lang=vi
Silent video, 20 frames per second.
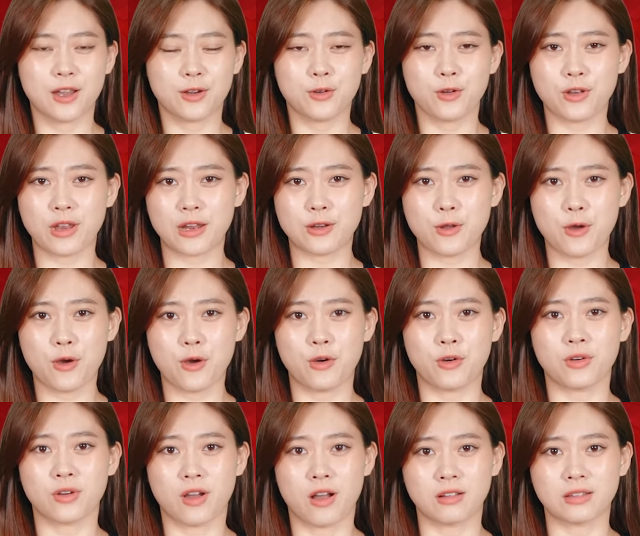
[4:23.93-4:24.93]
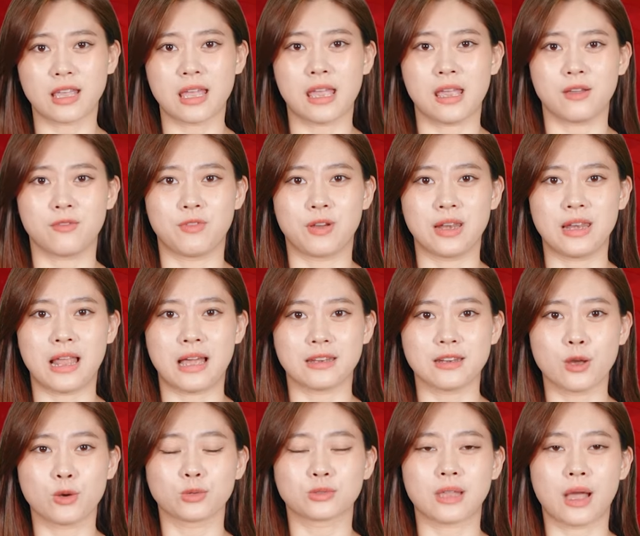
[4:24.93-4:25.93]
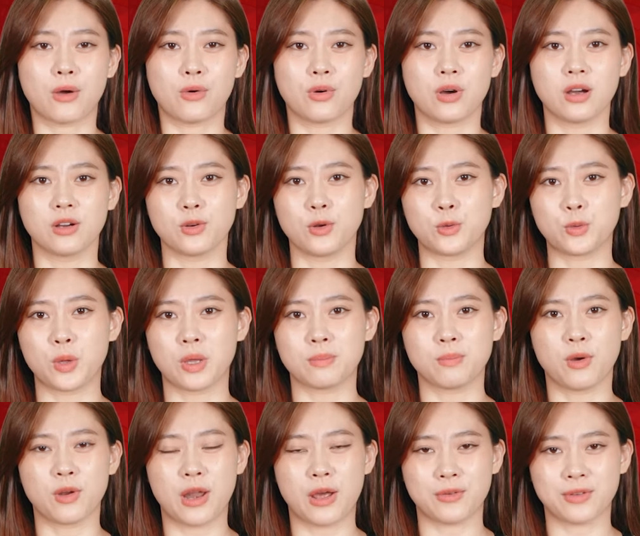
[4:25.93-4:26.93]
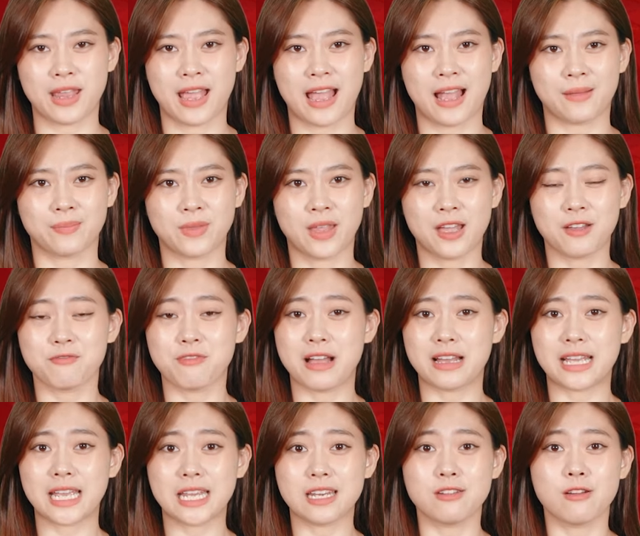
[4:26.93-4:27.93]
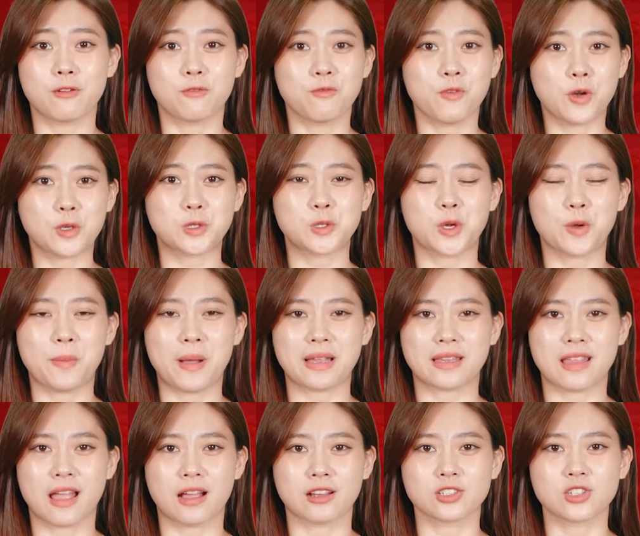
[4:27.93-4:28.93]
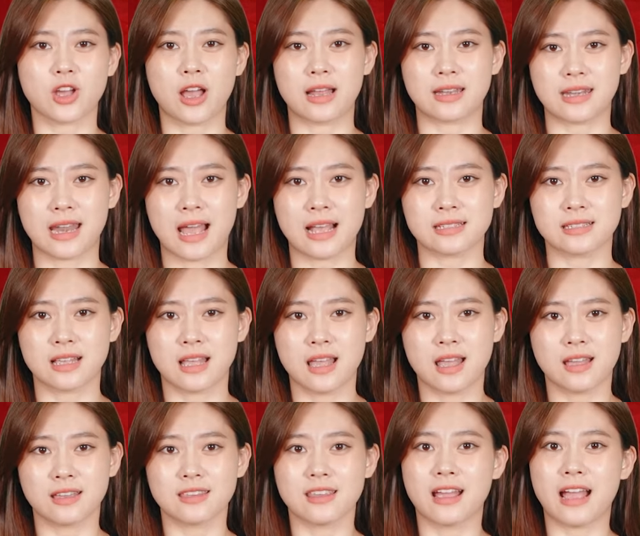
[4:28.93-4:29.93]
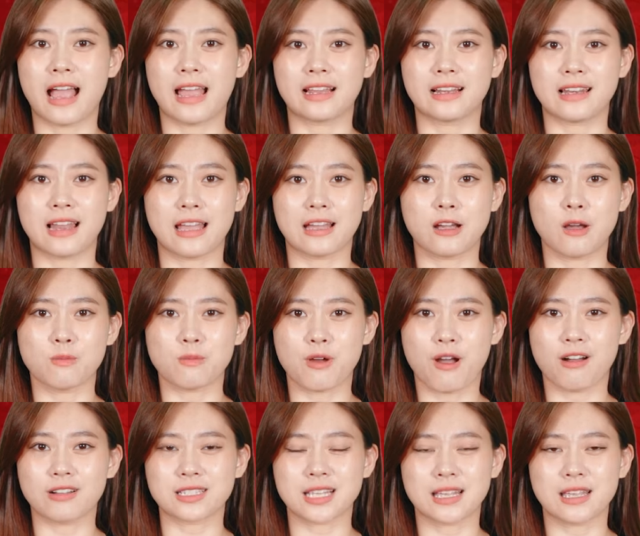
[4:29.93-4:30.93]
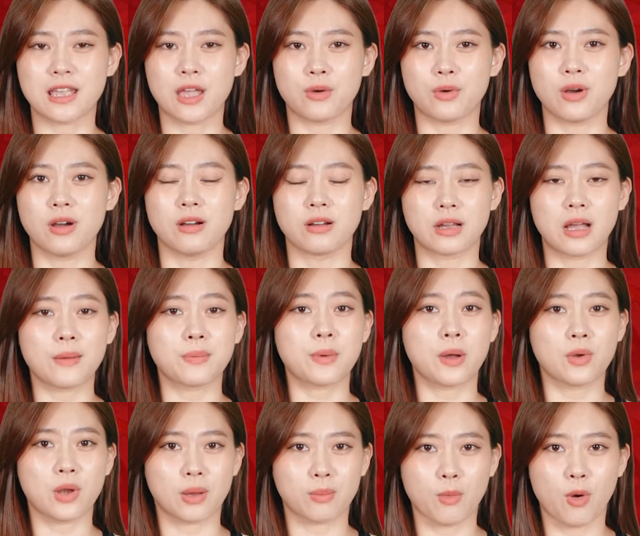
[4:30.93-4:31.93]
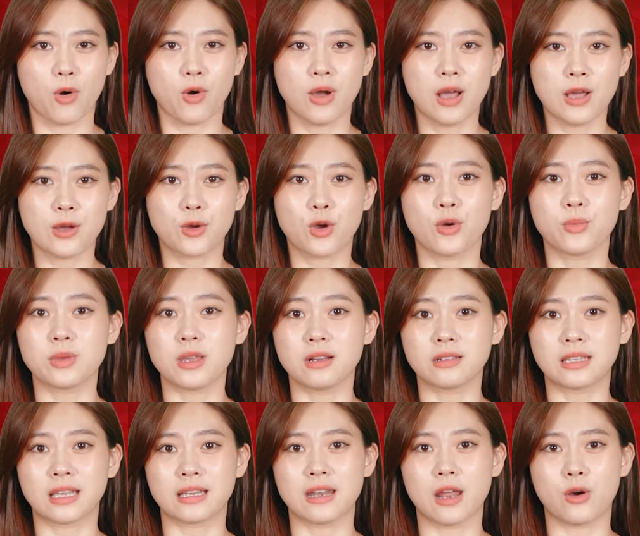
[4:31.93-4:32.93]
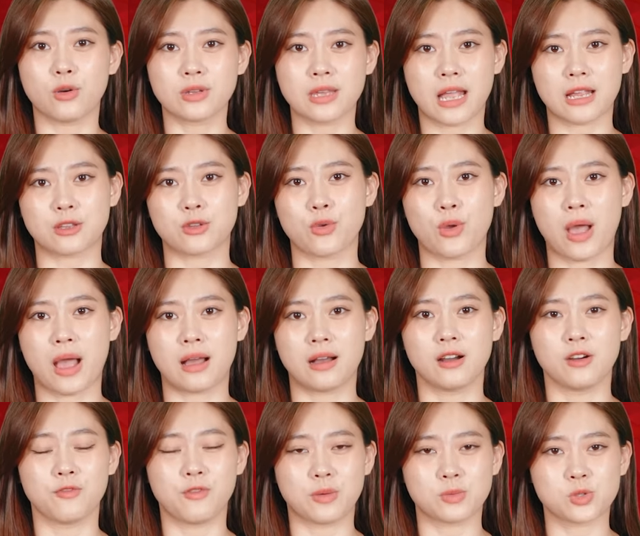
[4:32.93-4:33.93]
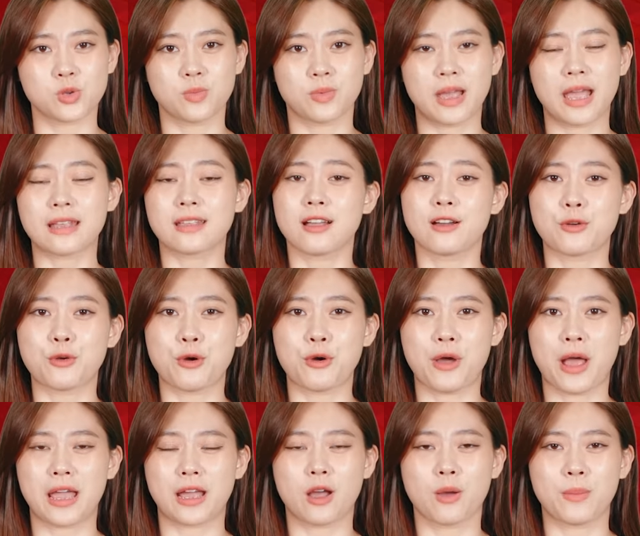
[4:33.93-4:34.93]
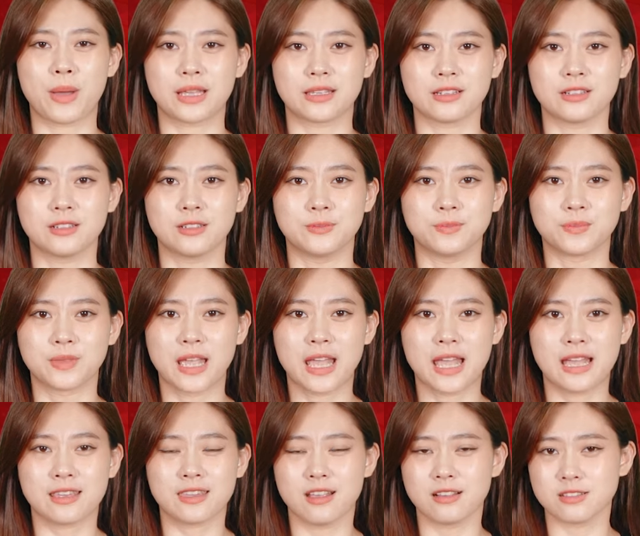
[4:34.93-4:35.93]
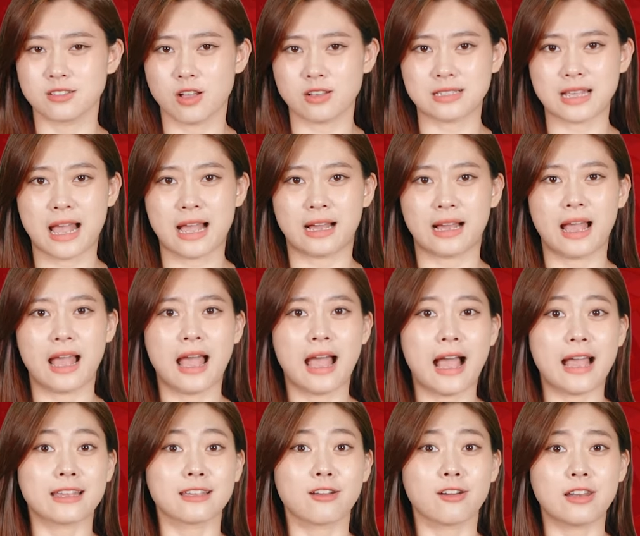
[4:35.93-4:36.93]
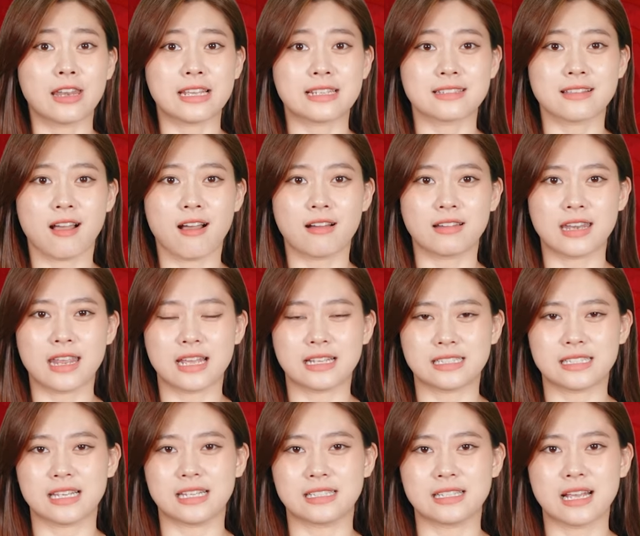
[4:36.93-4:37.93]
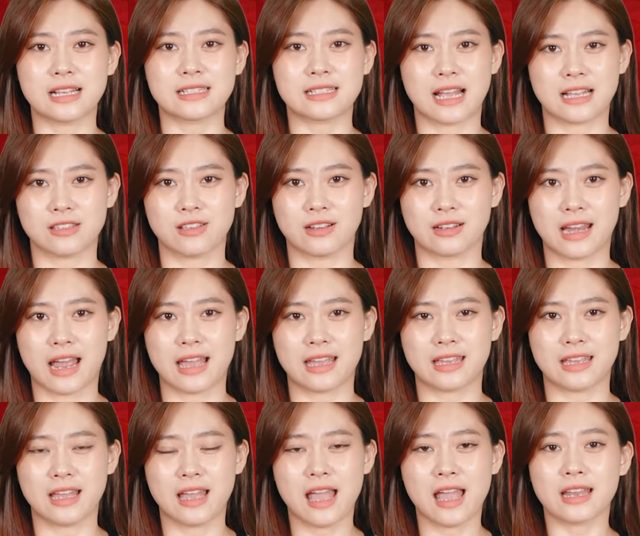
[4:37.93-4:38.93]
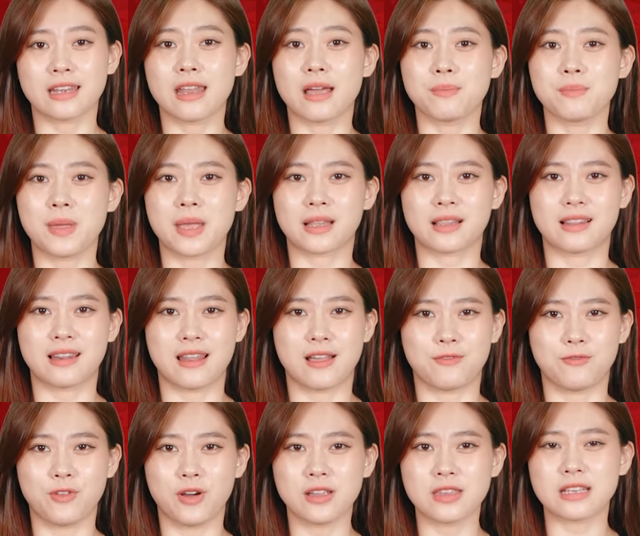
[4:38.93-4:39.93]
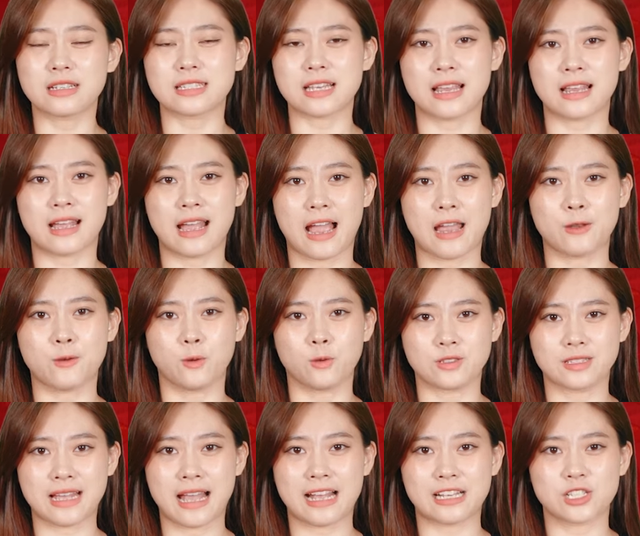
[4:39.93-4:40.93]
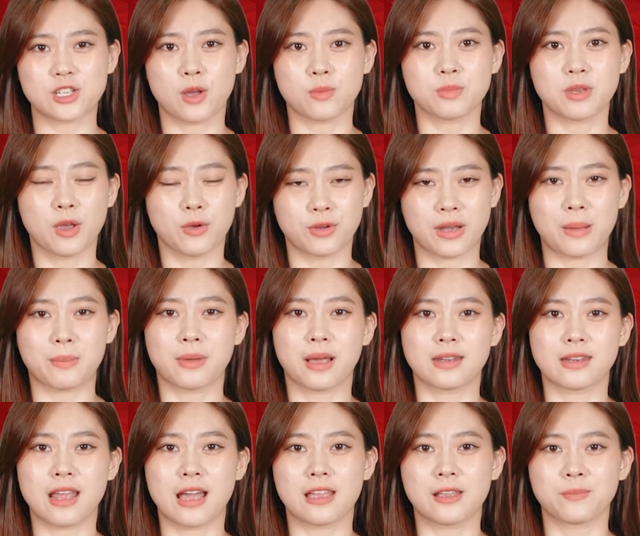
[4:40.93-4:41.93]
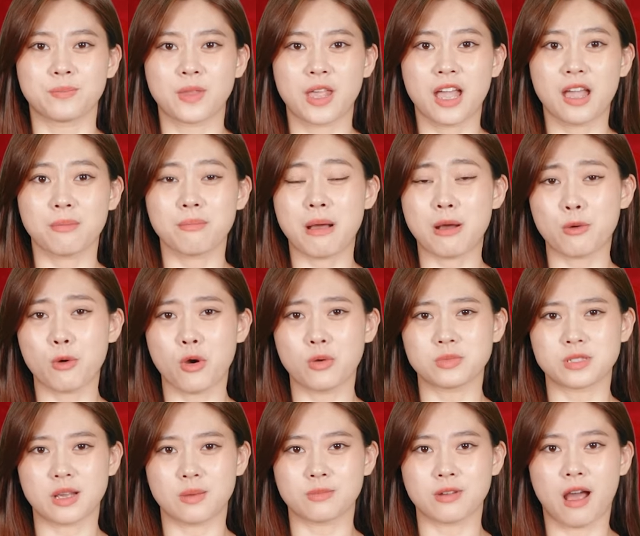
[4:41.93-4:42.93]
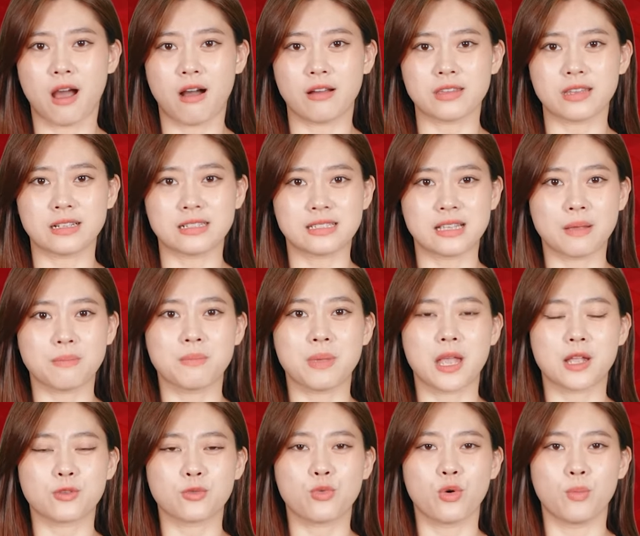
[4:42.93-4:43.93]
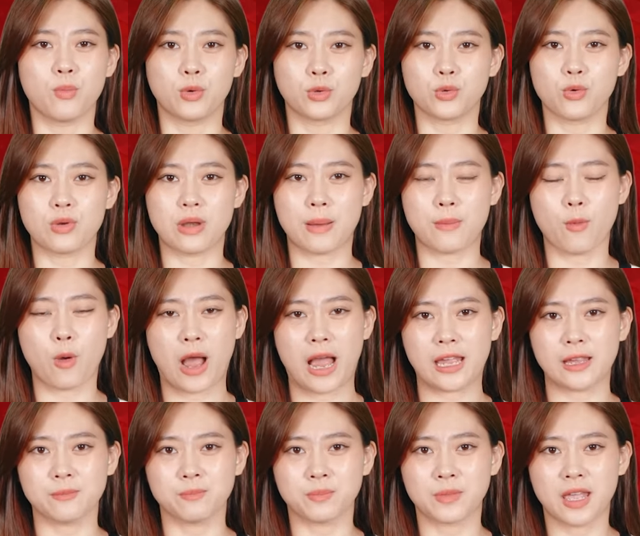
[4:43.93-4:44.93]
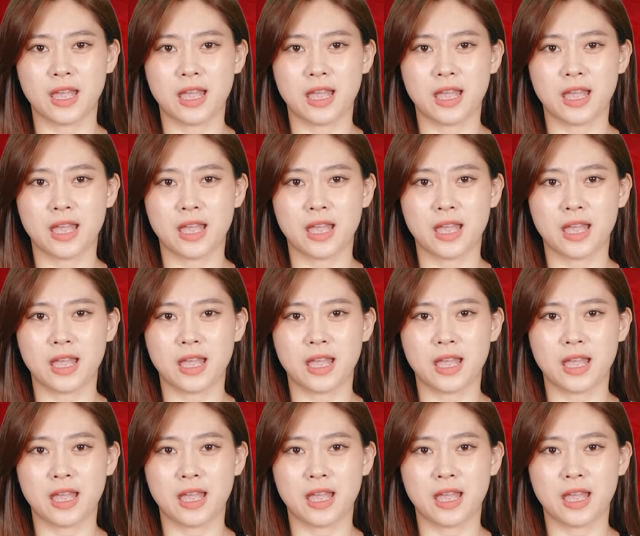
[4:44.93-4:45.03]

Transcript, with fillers: Ronaldo có thể vẫn là đầu tàu ở đội tuyển Bồ Đào Nha và ghi được vô số bàn thắng cho Anas, nhưng anh lại không có danh hiệu ở cấp câu lạc bộ cũng như thi đấu nhạt nhòa ở vòng chung kết Euro 2024. Nhưng rõ ràng, anh có lý do để chỉ trích giải thưởng này, đặc biệt là với những tranh cãi nổ ra trong nhiều năm gần đây, bao gồm trong đó những diễn biến của mùa thu năm ngoái.